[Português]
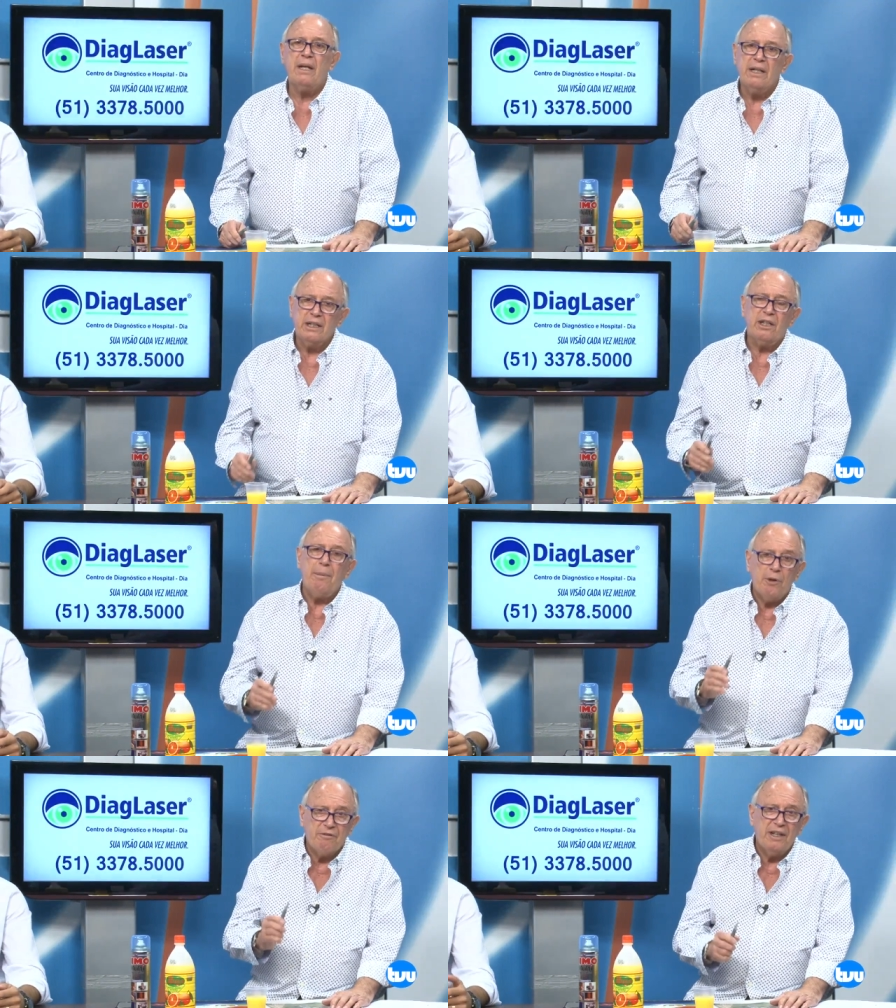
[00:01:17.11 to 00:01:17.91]
Então
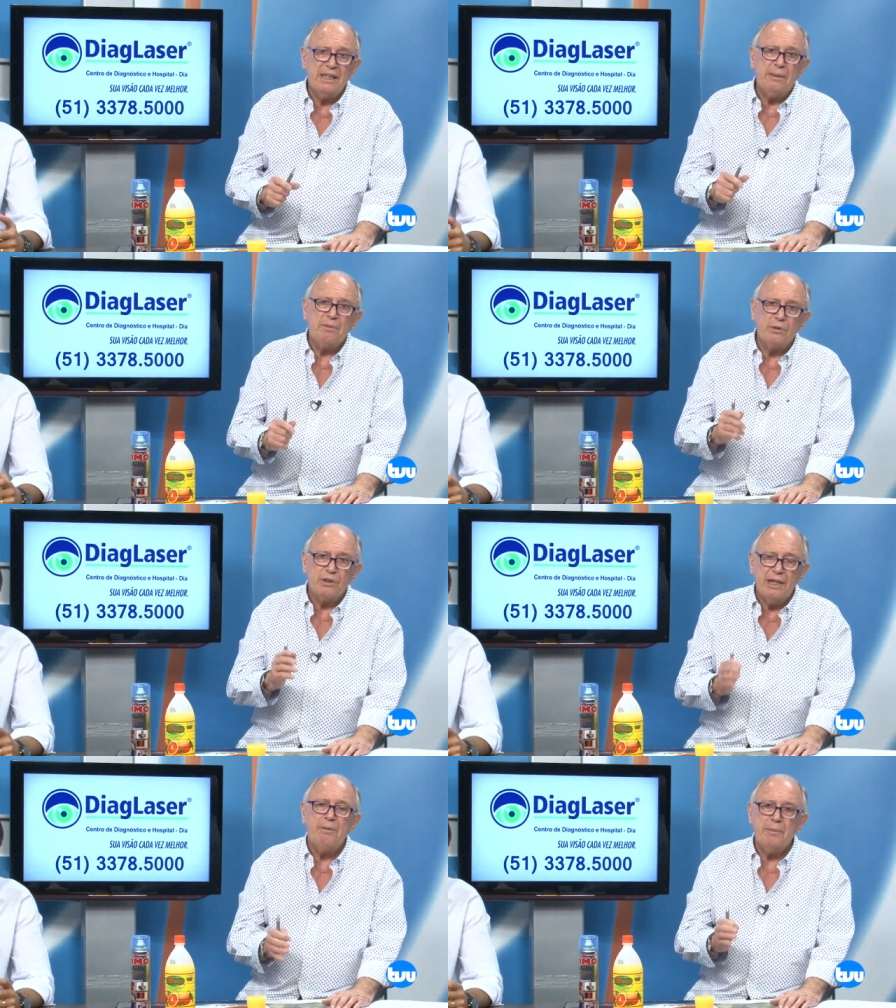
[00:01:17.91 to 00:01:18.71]
aproveita porque o
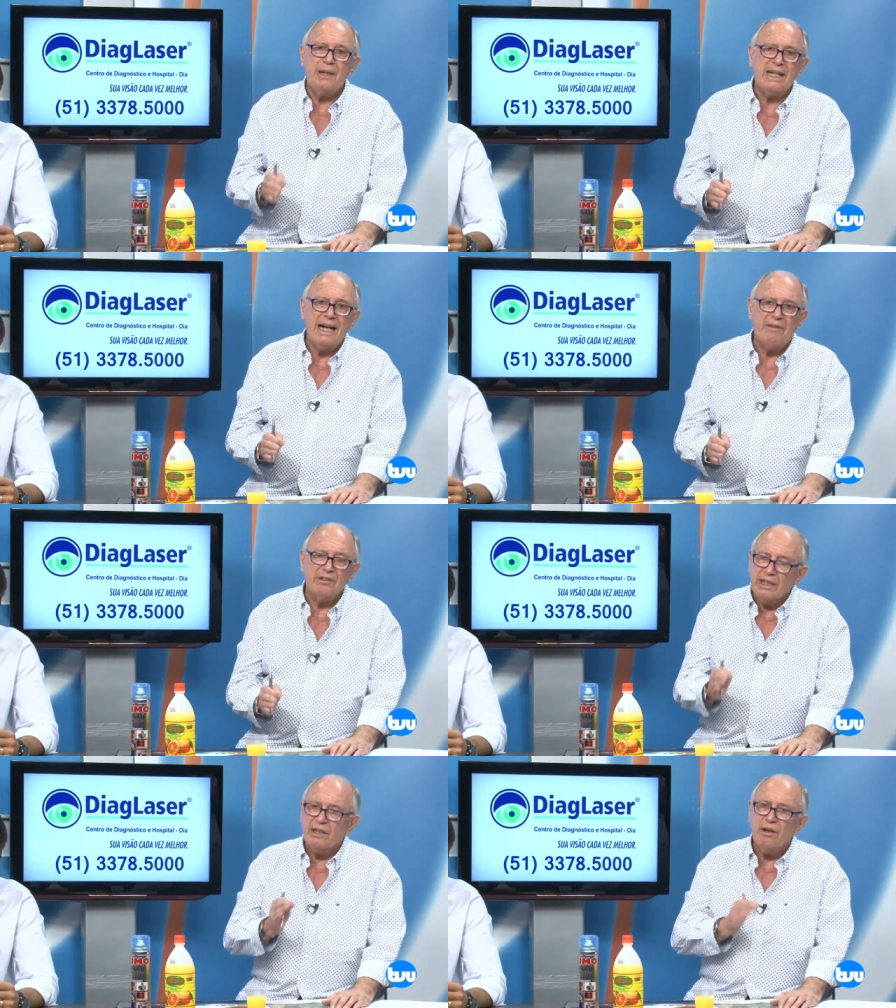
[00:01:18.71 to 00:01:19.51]
tempo é implacável,
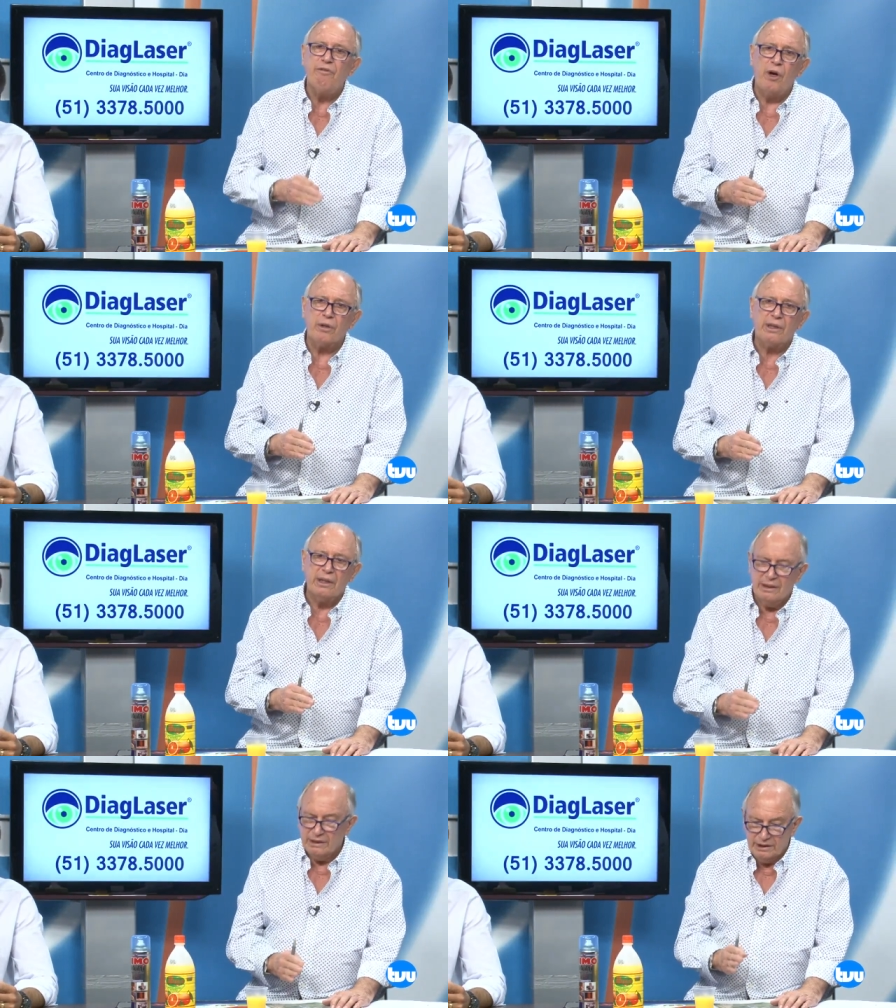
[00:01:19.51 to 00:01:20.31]
ele não volta.
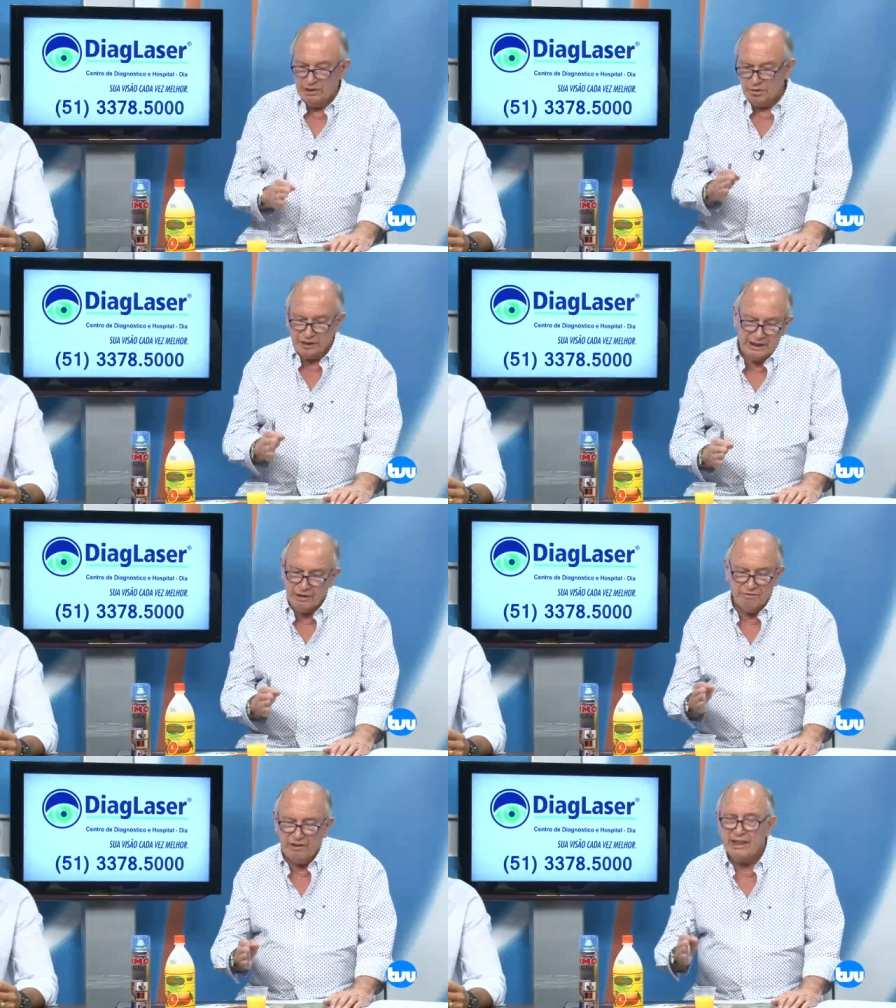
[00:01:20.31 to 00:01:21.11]
Isso aqui
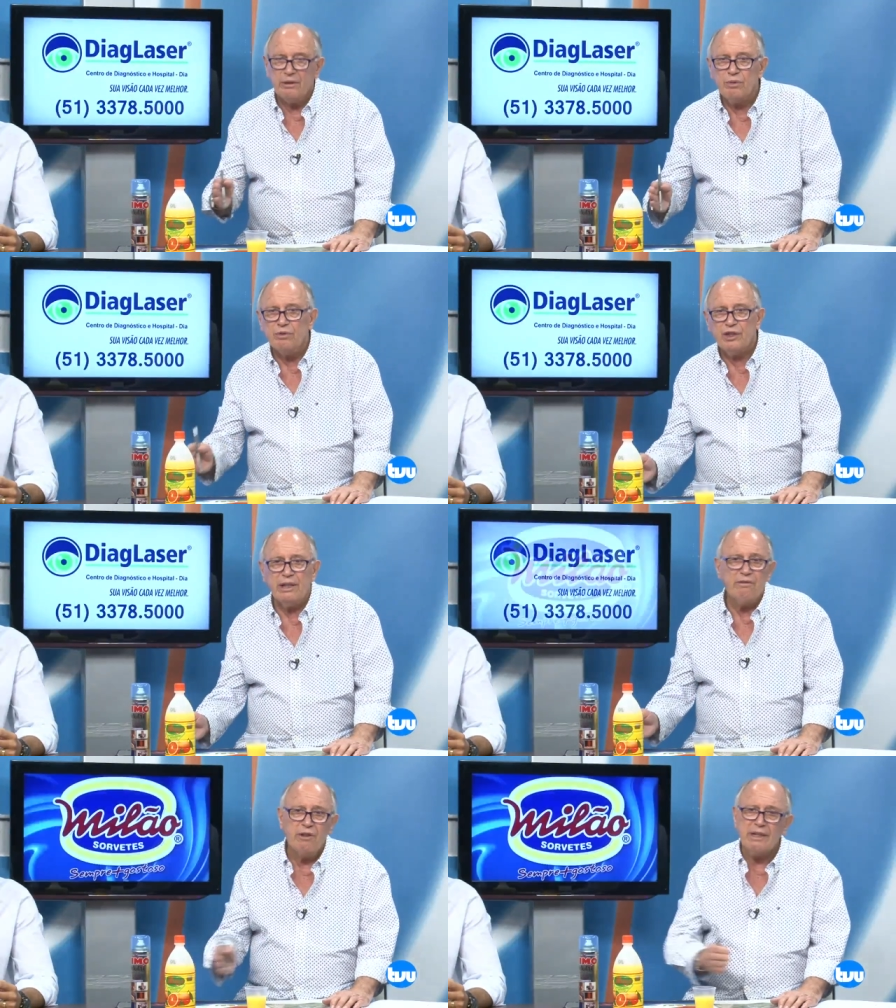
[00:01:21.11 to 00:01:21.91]
que eu falei tudo já
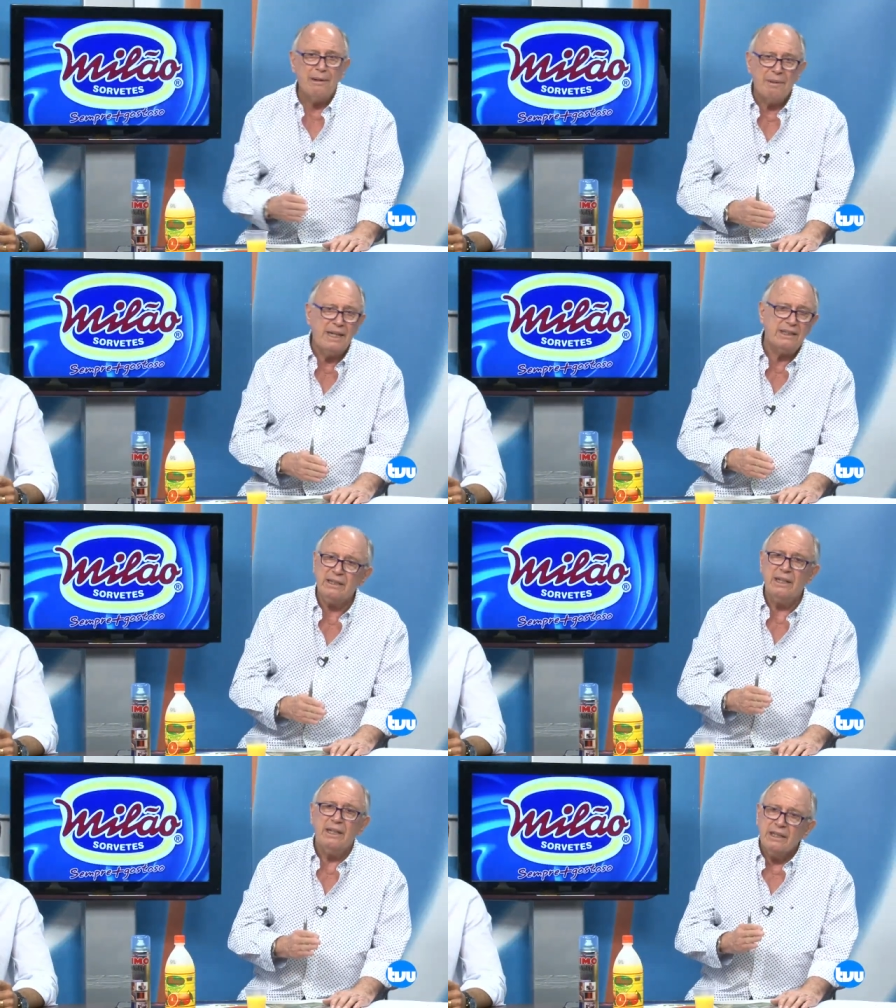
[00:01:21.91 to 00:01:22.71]
não volta mais,
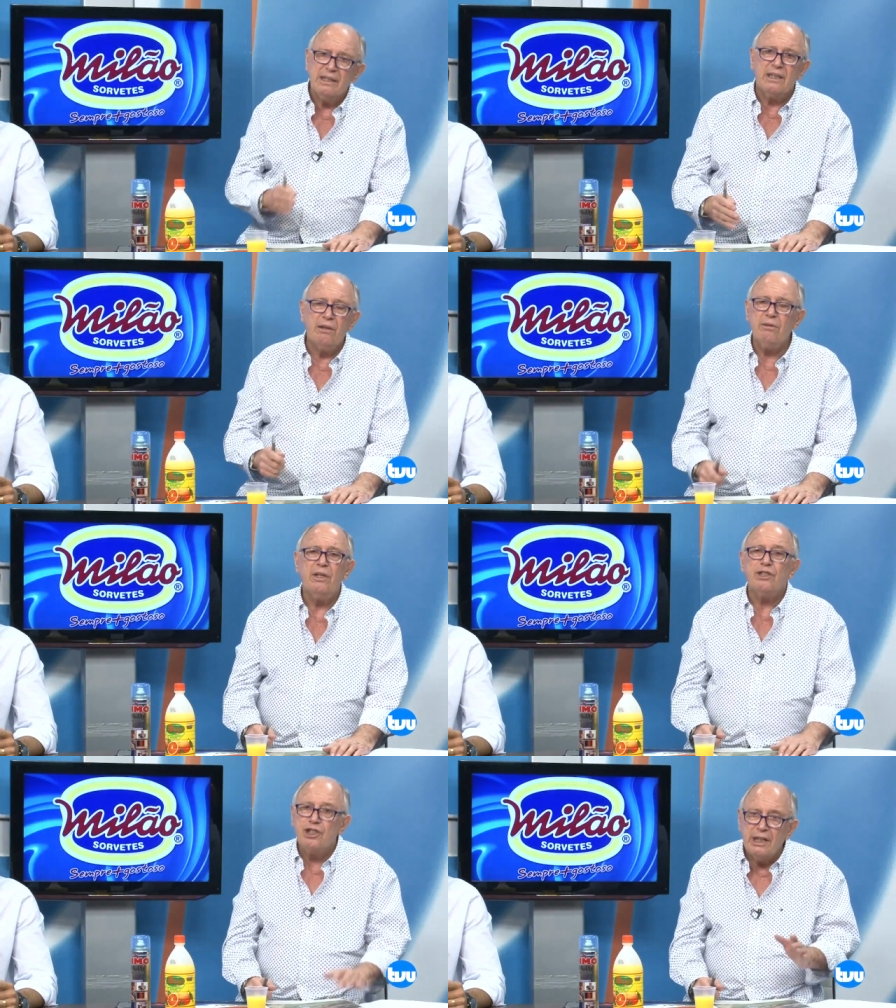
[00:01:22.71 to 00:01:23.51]
então
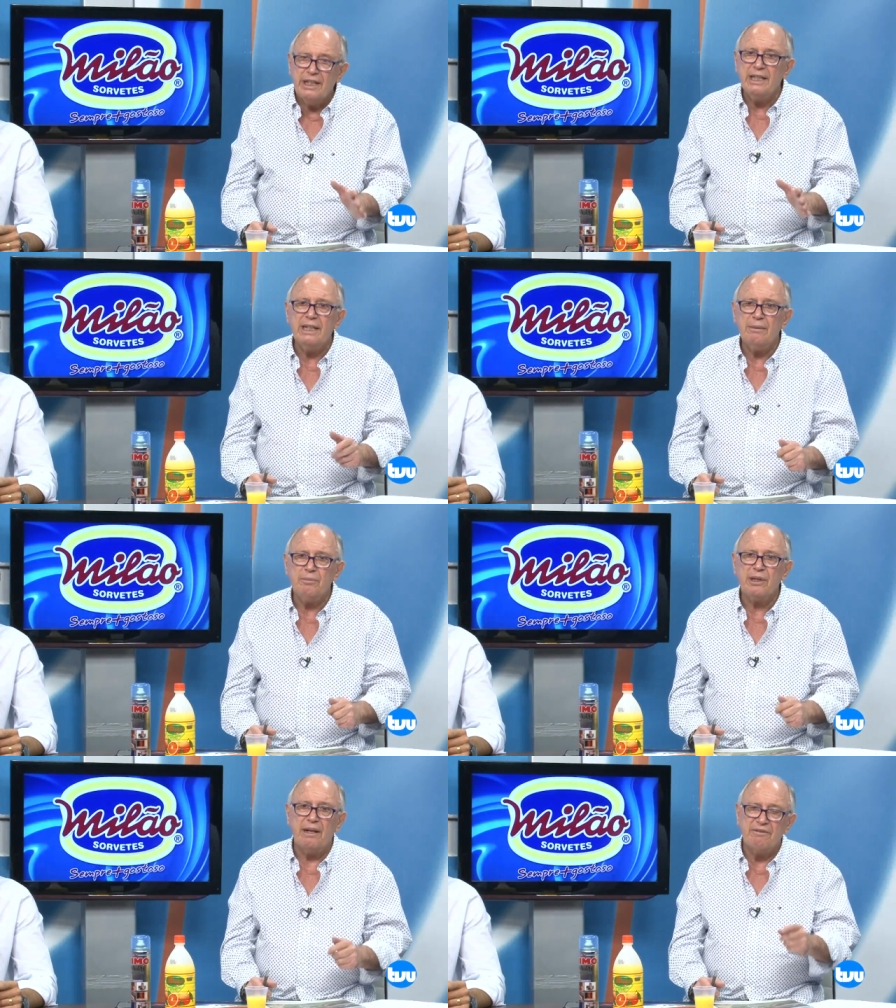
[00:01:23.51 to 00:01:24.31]
te liga
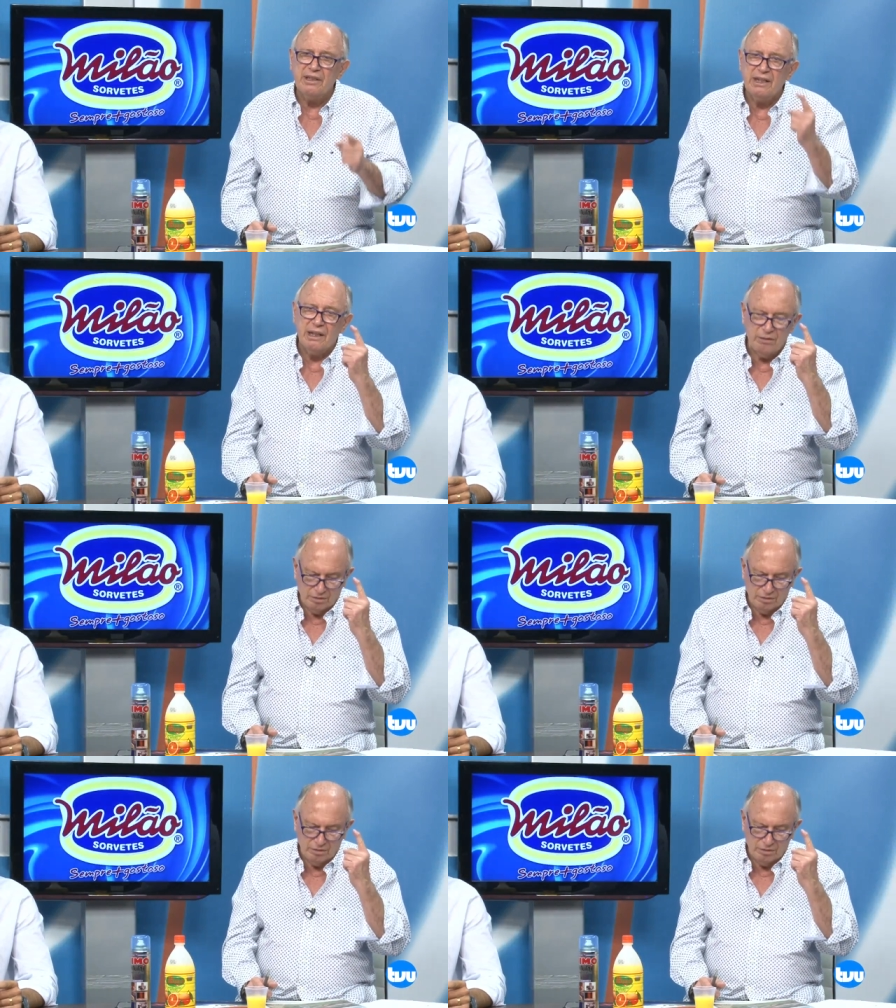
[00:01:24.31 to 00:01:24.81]
porque a vida é